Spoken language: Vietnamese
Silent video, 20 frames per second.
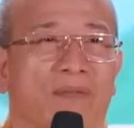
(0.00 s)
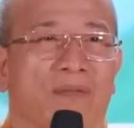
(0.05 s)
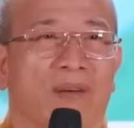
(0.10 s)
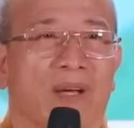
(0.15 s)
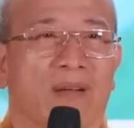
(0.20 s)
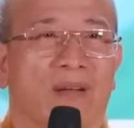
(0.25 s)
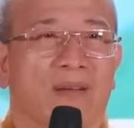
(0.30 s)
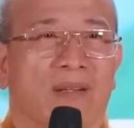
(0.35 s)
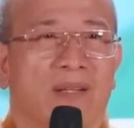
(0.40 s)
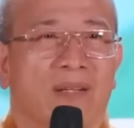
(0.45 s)

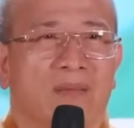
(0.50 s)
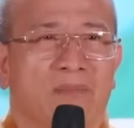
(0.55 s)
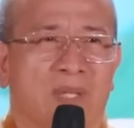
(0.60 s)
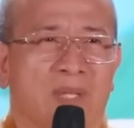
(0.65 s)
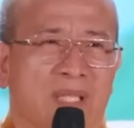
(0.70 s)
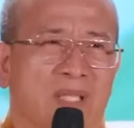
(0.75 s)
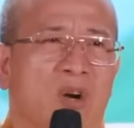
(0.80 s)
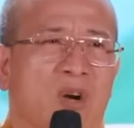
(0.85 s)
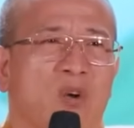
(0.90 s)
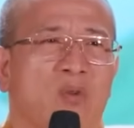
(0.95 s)
Mà
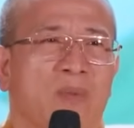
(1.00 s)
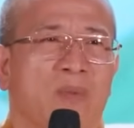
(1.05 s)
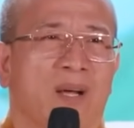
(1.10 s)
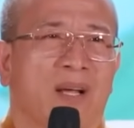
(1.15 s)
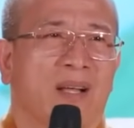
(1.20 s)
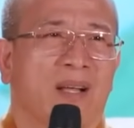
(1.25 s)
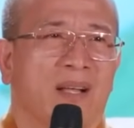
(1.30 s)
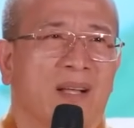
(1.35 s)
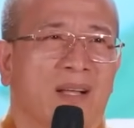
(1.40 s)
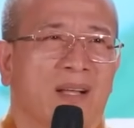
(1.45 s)
mình xấu mà,
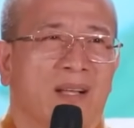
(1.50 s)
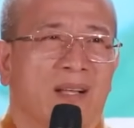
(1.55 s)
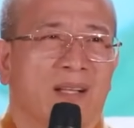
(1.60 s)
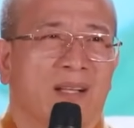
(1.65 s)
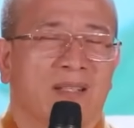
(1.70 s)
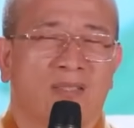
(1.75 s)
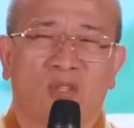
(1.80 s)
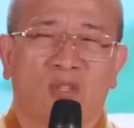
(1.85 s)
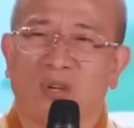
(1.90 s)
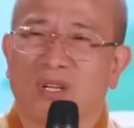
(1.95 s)

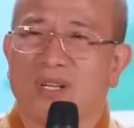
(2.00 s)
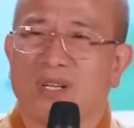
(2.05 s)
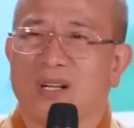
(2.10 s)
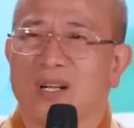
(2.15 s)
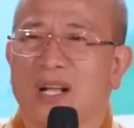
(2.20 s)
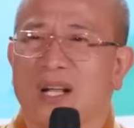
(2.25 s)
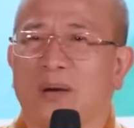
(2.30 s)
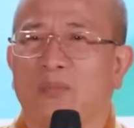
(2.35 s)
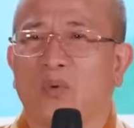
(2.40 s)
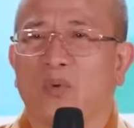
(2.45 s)
soi
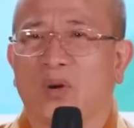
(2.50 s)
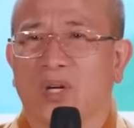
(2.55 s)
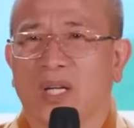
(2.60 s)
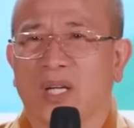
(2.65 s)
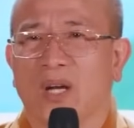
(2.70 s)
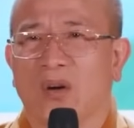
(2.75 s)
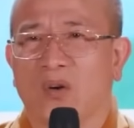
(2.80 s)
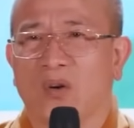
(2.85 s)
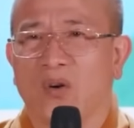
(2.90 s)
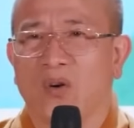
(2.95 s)
gương càng buồn
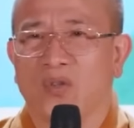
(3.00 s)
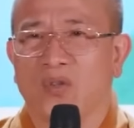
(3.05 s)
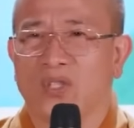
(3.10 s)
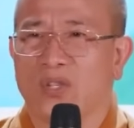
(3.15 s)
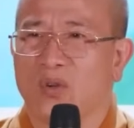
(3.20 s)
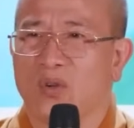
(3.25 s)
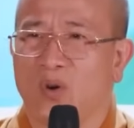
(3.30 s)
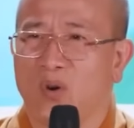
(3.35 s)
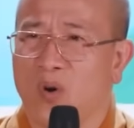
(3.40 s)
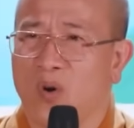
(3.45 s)
càng khổ.
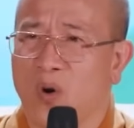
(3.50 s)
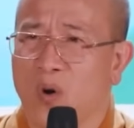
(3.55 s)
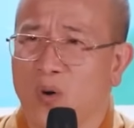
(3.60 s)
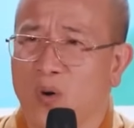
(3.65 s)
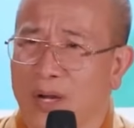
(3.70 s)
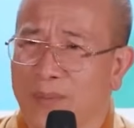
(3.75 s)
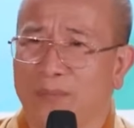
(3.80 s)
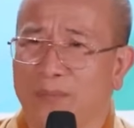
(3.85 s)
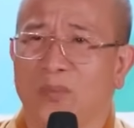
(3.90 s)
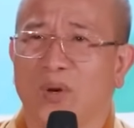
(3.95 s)
Chứ họ
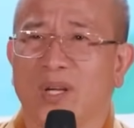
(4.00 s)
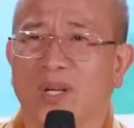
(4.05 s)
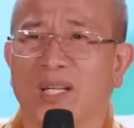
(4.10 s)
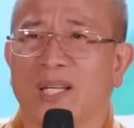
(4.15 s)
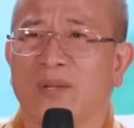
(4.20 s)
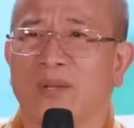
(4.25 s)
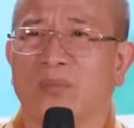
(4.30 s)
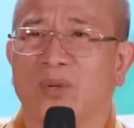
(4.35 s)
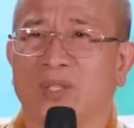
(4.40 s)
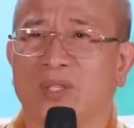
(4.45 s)
khổ lắm mỗi
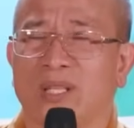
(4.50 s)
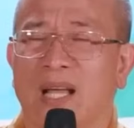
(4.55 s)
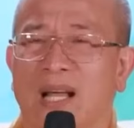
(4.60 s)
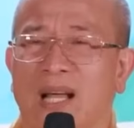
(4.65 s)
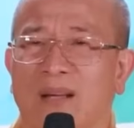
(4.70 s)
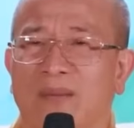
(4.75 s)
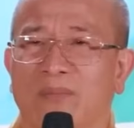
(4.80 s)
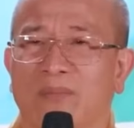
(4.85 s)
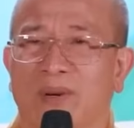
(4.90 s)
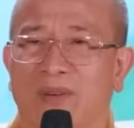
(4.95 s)
khi buổi
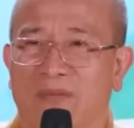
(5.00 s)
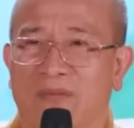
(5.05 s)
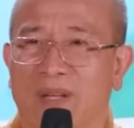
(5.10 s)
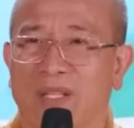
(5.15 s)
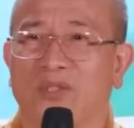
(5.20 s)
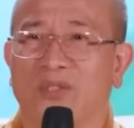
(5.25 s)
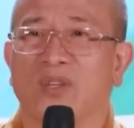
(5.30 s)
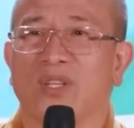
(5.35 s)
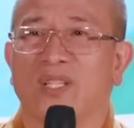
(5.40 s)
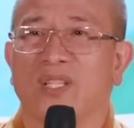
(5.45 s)
sáng mà
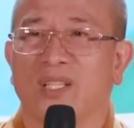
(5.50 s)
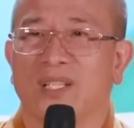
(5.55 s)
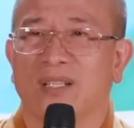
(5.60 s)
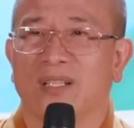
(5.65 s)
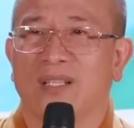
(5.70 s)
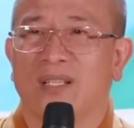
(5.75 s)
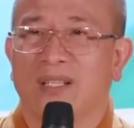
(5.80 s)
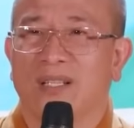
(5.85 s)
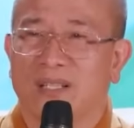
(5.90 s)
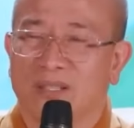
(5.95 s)
phải soi gương
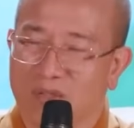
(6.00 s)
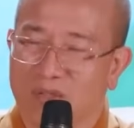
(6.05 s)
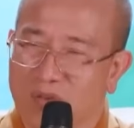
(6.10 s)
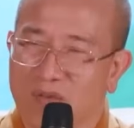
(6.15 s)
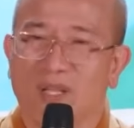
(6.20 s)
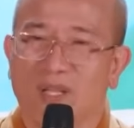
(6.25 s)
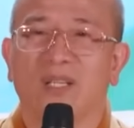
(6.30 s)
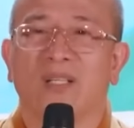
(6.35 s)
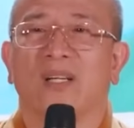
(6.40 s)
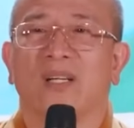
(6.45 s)

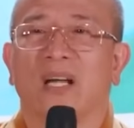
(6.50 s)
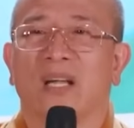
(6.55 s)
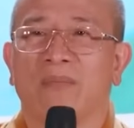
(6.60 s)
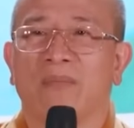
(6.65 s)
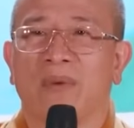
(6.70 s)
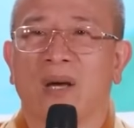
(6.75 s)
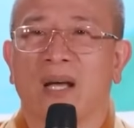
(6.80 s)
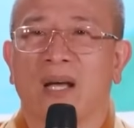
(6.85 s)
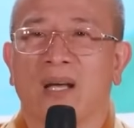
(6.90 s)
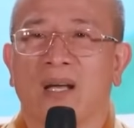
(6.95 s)
đối với cái người
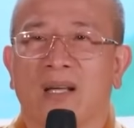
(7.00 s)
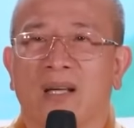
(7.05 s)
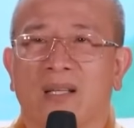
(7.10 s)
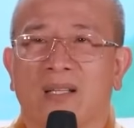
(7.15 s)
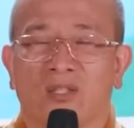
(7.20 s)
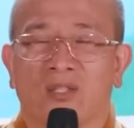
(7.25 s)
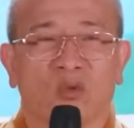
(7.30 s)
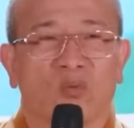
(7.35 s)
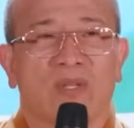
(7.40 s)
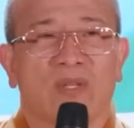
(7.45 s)
mà
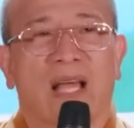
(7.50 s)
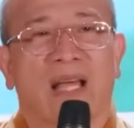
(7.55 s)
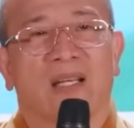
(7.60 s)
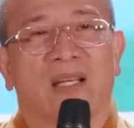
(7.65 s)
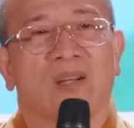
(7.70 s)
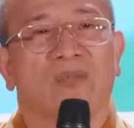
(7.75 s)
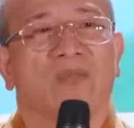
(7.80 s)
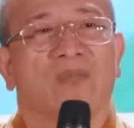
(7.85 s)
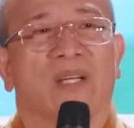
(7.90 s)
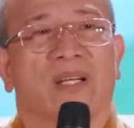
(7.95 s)
dung nhan
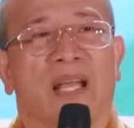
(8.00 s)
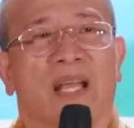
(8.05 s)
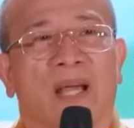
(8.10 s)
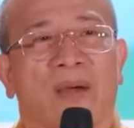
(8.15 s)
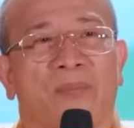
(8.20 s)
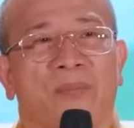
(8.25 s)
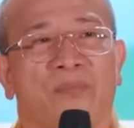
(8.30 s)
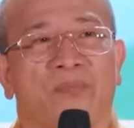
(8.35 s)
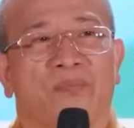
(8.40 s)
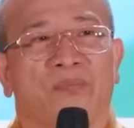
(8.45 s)
không được đẹp.